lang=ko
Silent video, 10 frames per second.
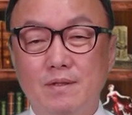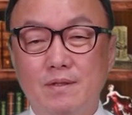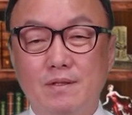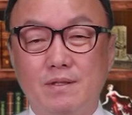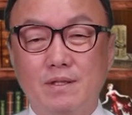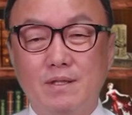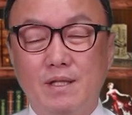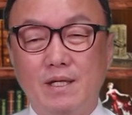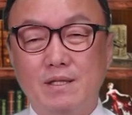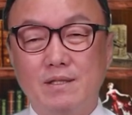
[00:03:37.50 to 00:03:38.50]

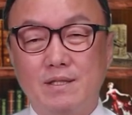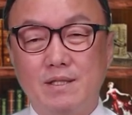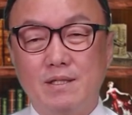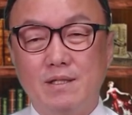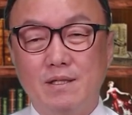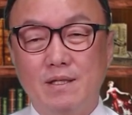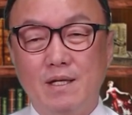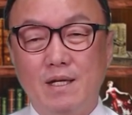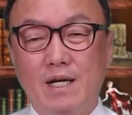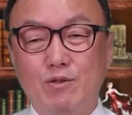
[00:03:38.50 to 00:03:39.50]
어떻게 된 것이
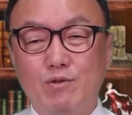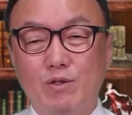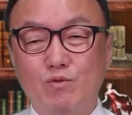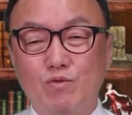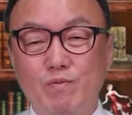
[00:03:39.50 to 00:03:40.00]
하루라도